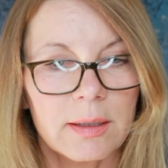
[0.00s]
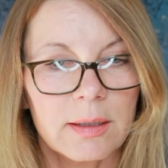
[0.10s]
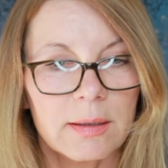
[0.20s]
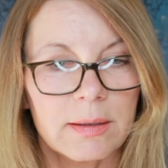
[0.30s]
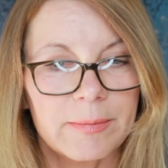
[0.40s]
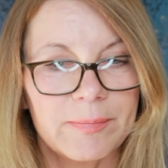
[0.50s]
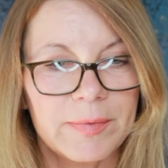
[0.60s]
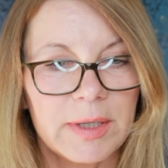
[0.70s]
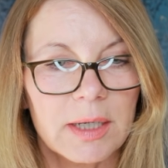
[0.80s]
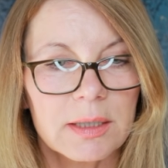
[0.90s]

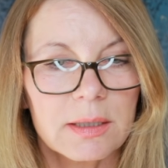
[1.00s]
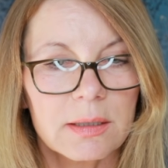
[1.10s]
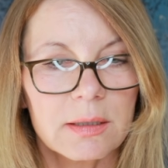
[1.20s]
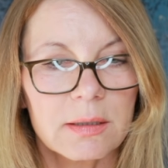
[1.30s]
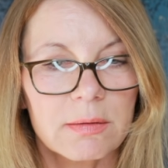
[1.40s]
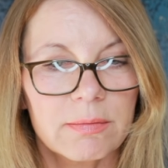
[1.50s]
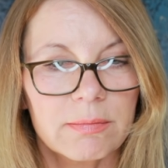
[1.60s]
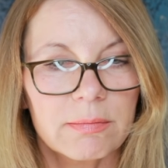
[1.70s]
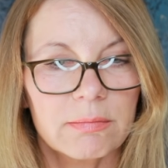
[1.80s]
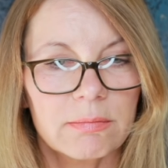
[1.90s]
ähm, die hat sich,
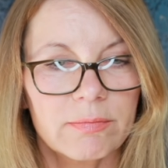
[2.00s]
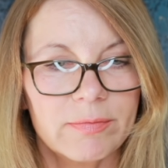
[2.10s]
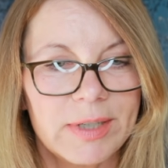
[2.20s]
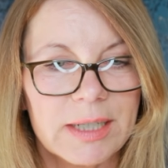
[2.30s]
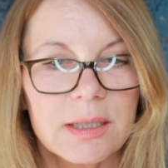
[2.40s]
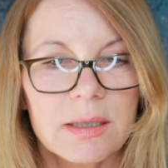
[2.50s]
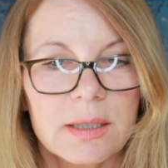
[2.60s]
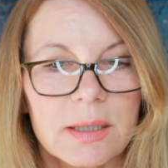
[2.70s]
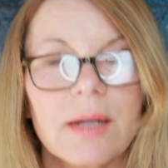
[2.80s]
wie hat die sich,